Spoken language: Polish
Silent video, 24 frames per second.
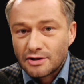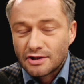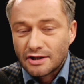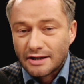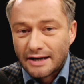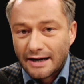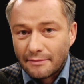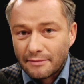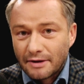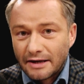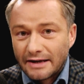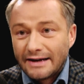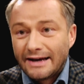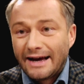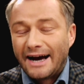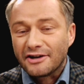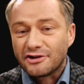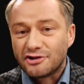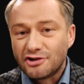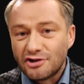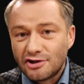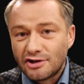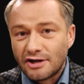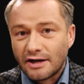jeszcze kamerę,
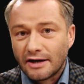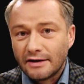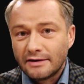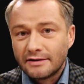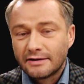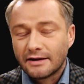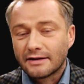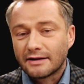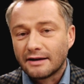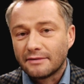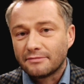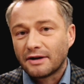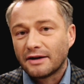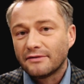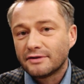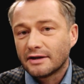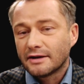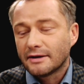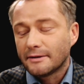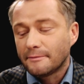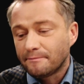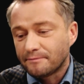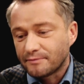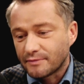a dzisiaj tak
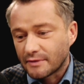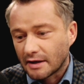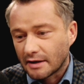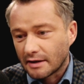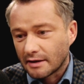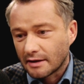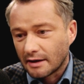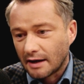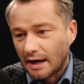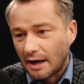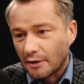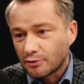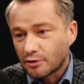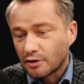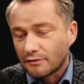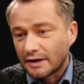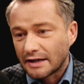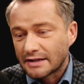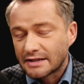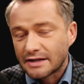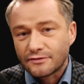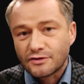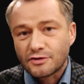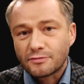naprawdę e, audio
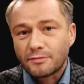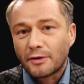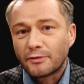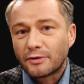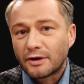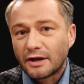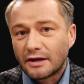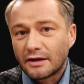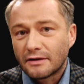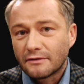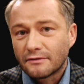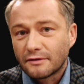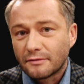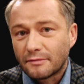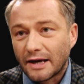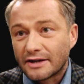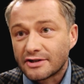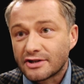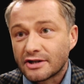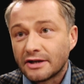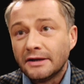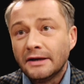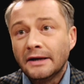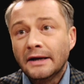wraca w zupełnie innym
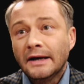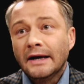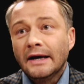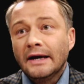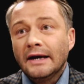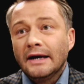wymiarze.